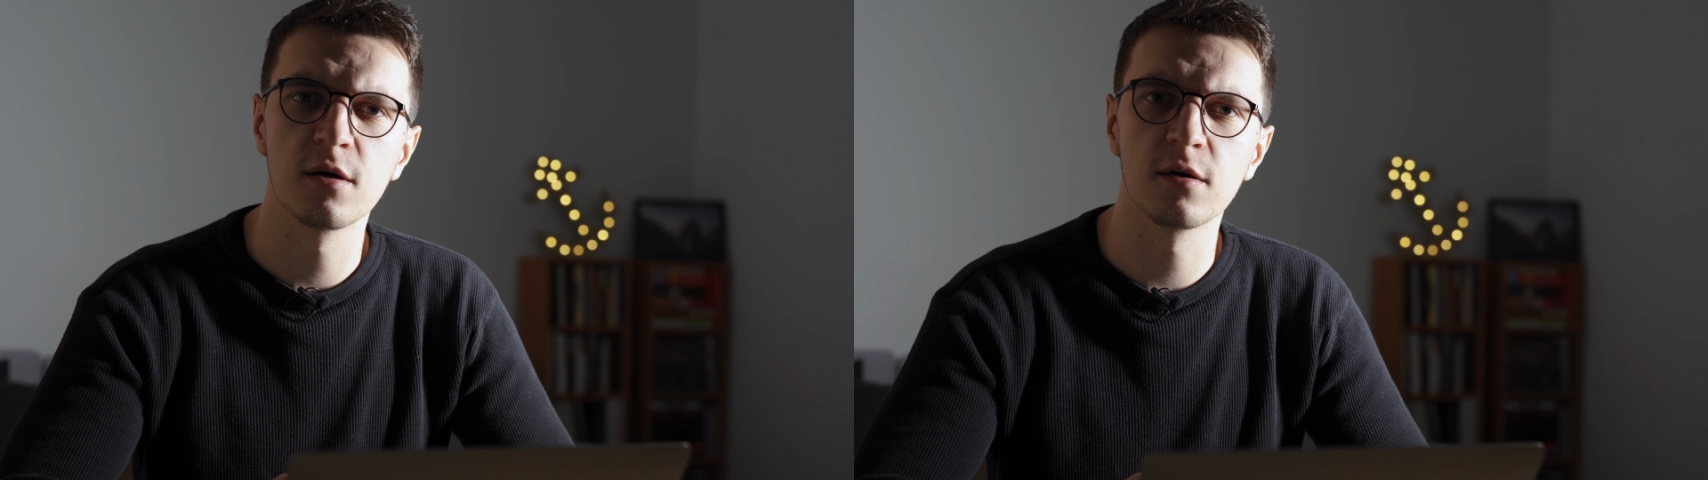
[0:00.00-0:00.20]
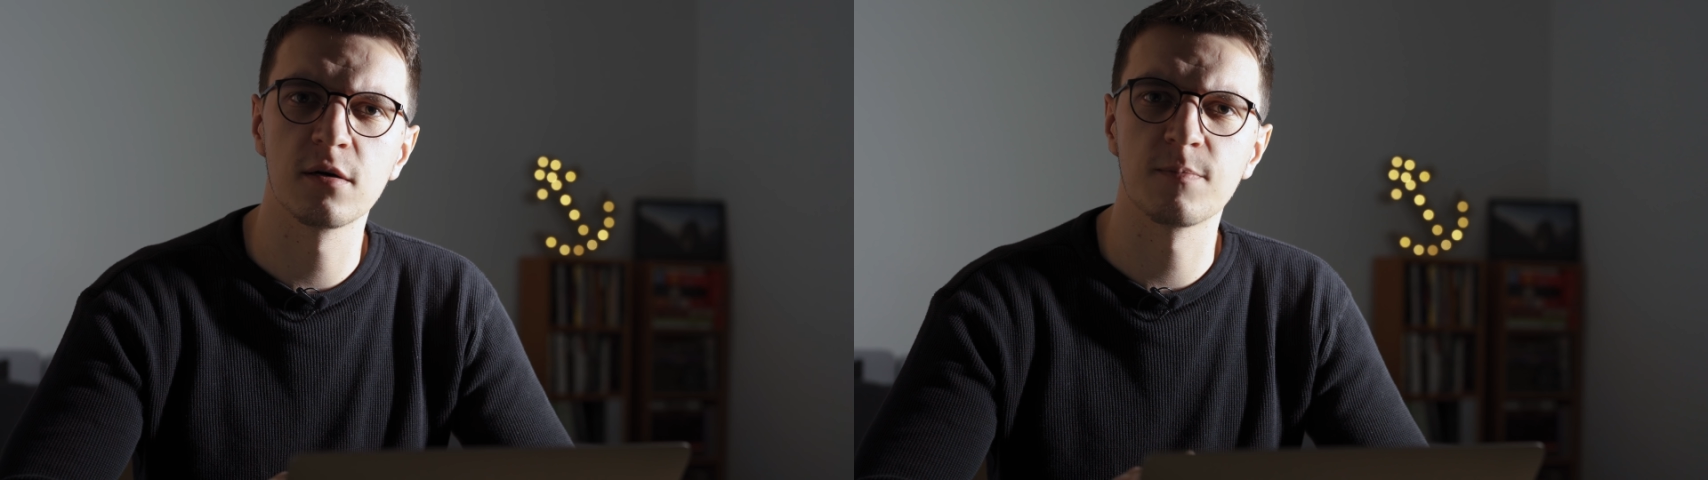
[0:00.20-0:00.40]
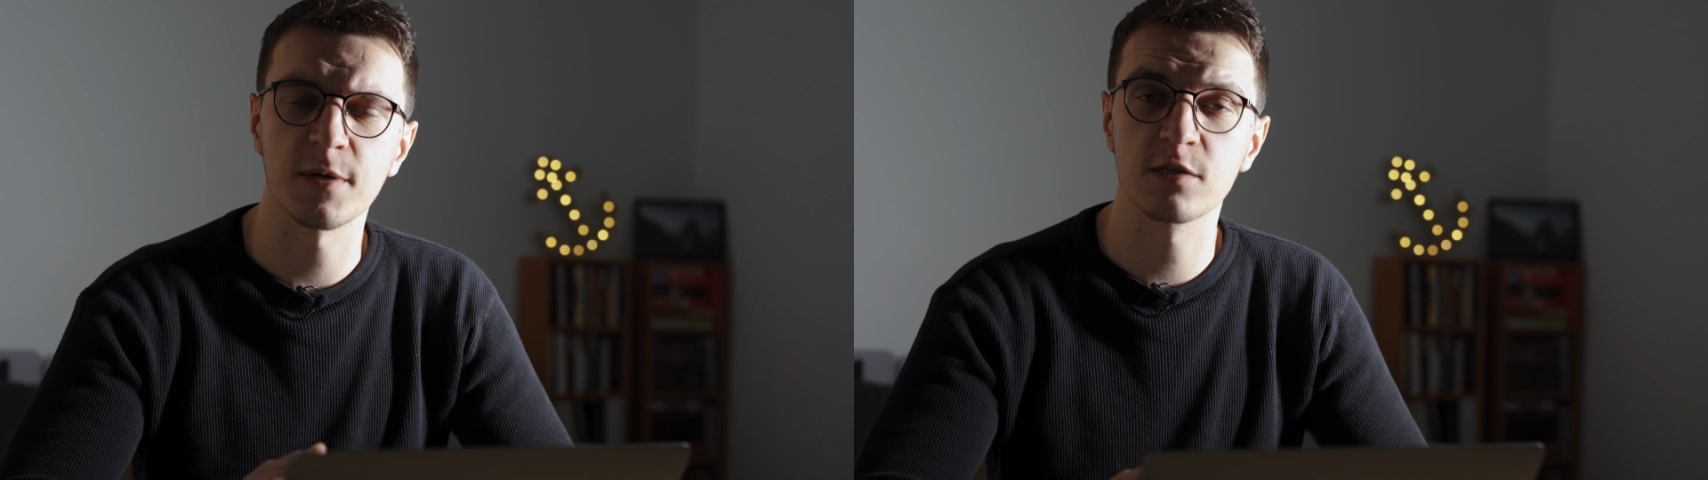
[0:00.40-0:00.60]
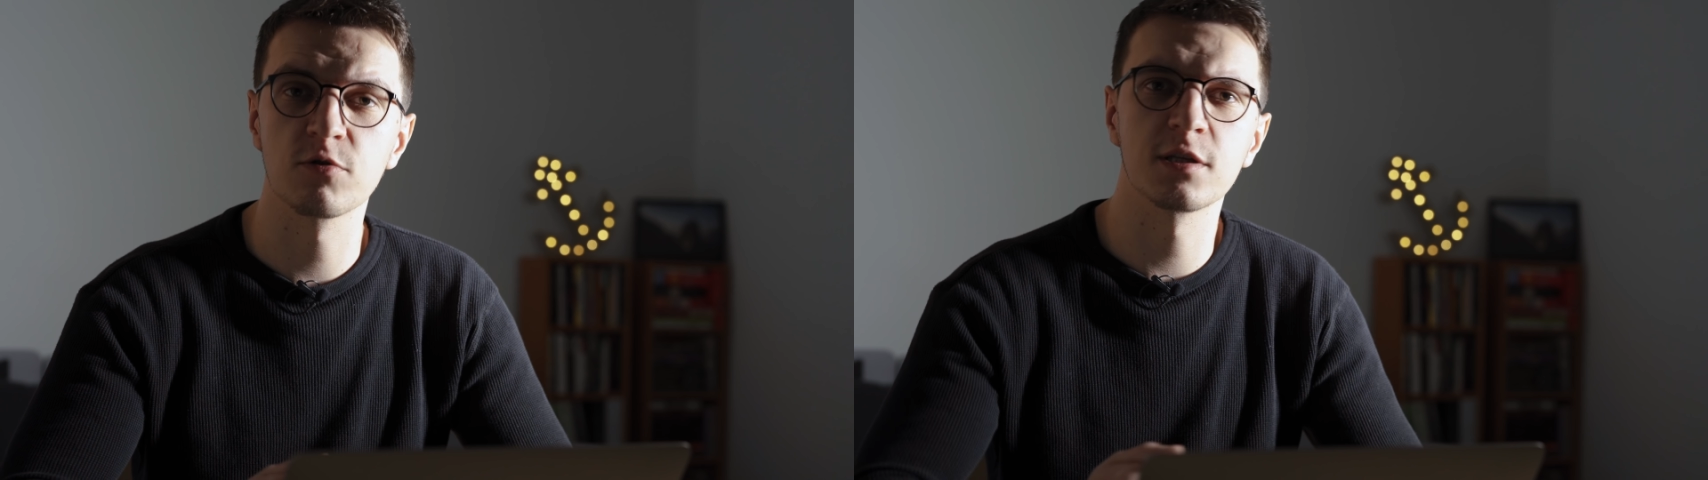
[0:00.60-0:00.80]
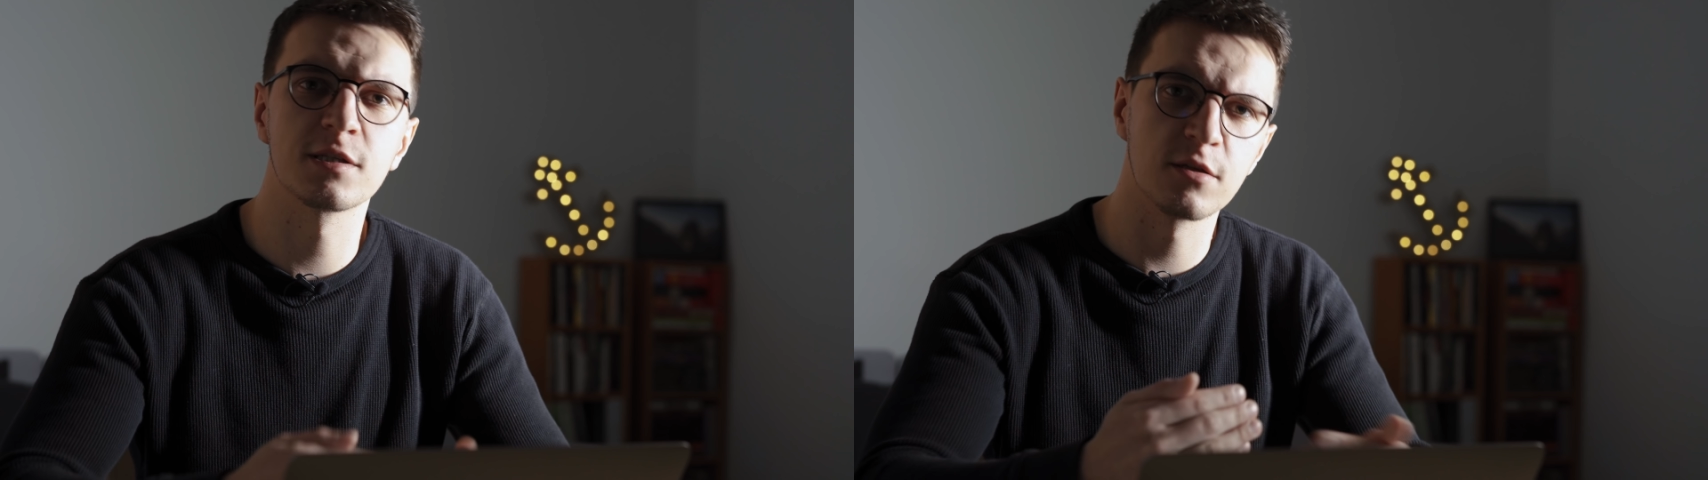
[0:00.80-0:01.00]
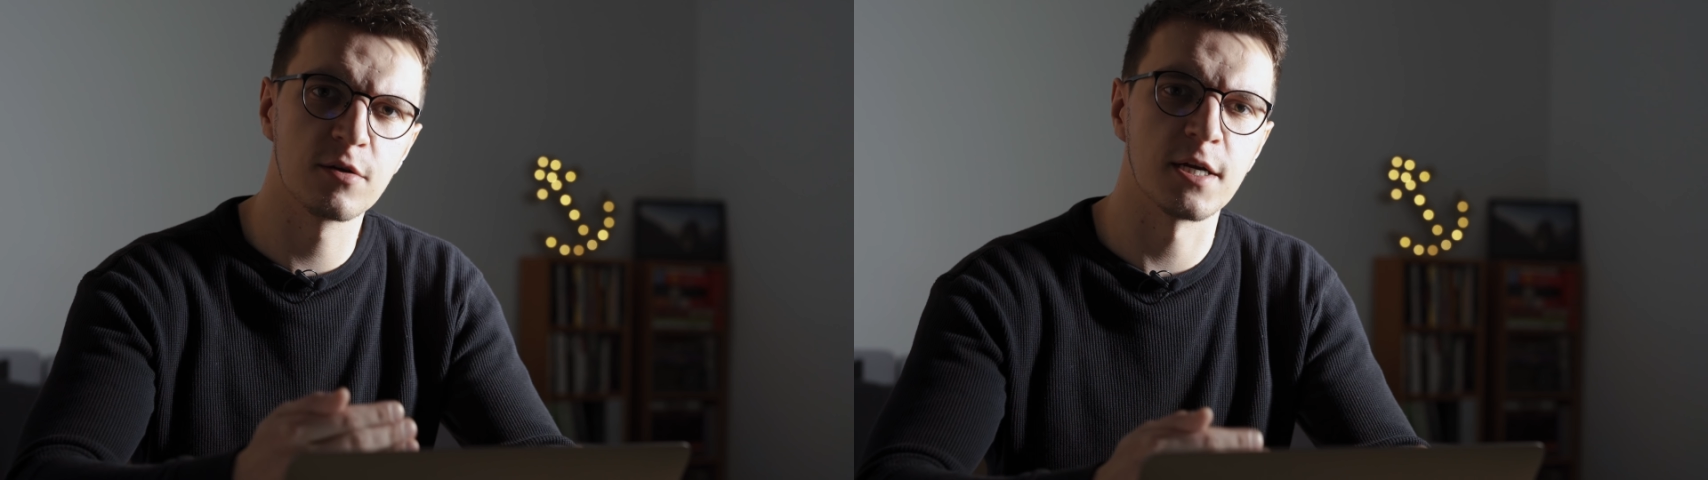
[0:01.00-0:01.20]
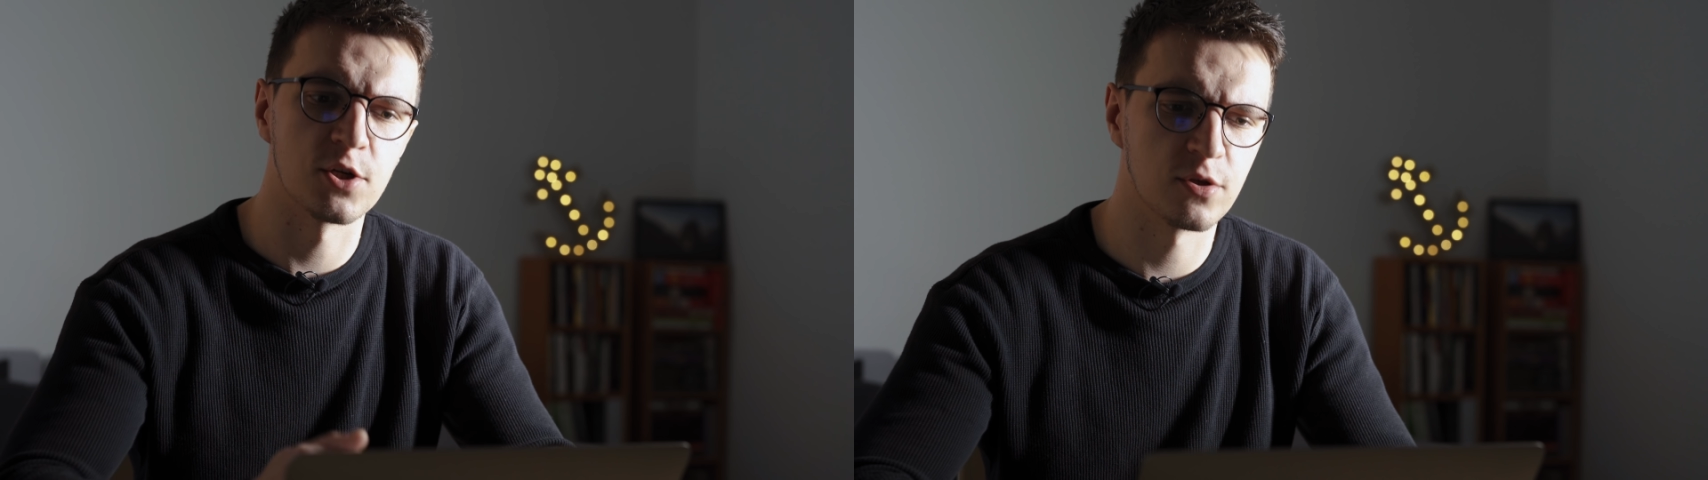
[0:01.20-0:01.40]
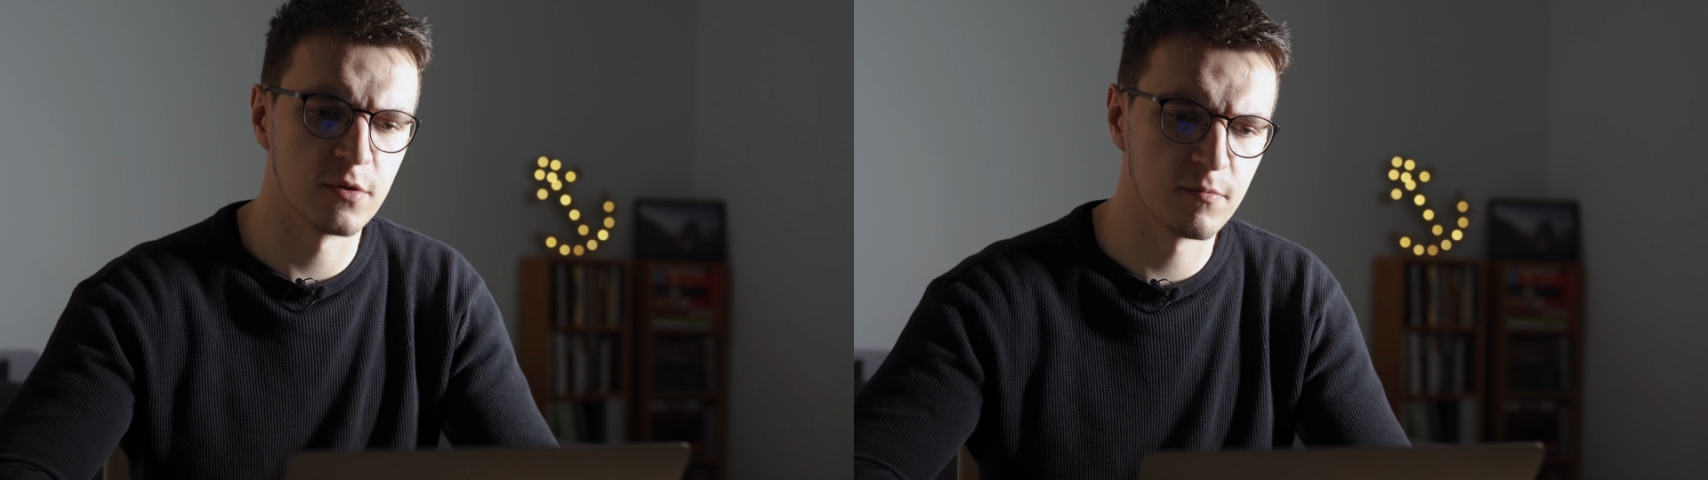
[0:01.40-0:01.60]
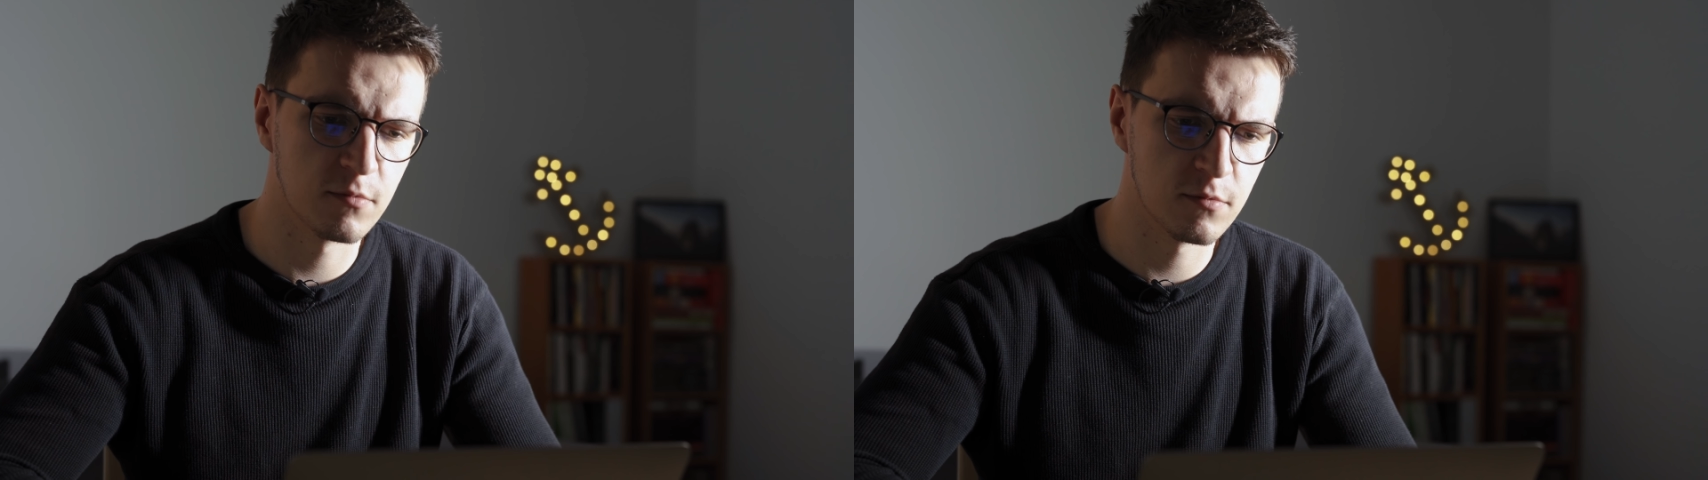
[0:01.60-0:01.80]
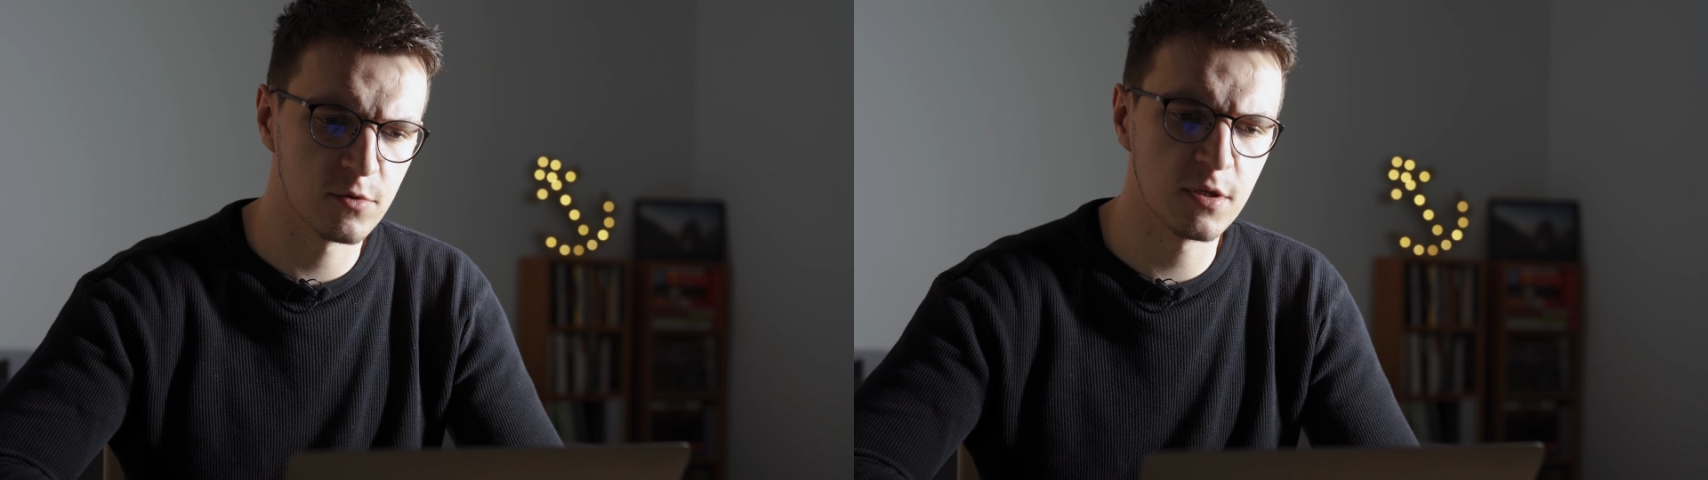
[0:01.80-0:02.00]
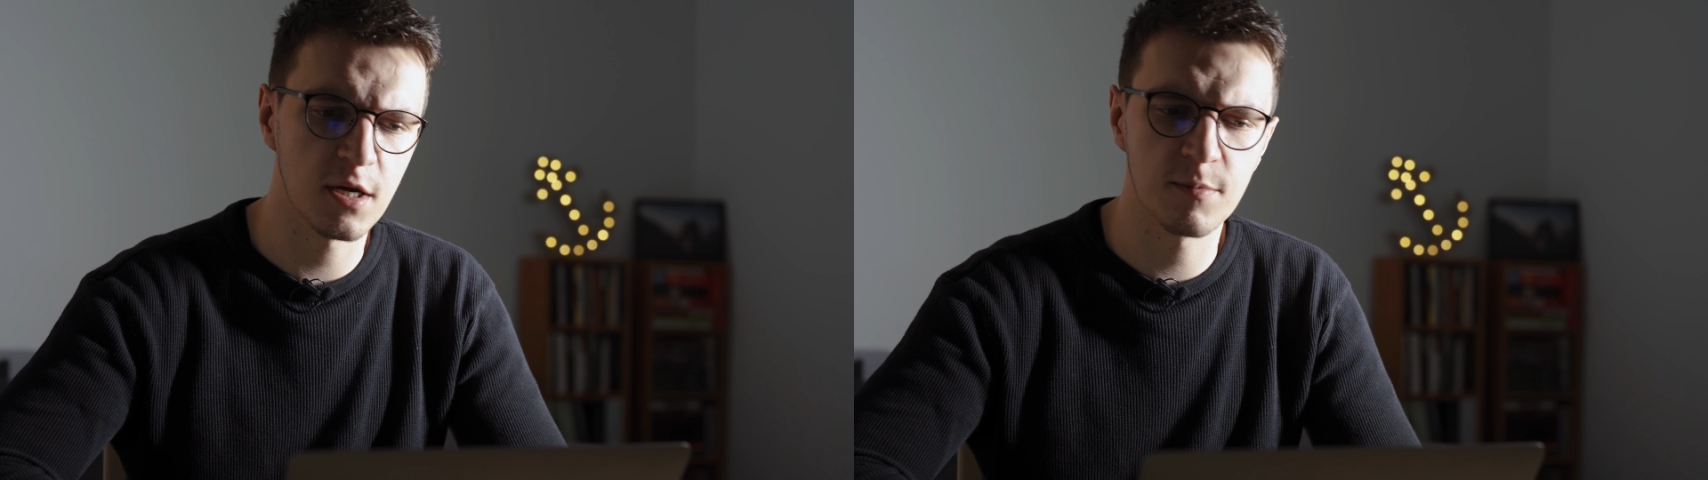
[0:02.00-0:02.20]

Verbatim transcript: o, pasujący do reszty. Czyli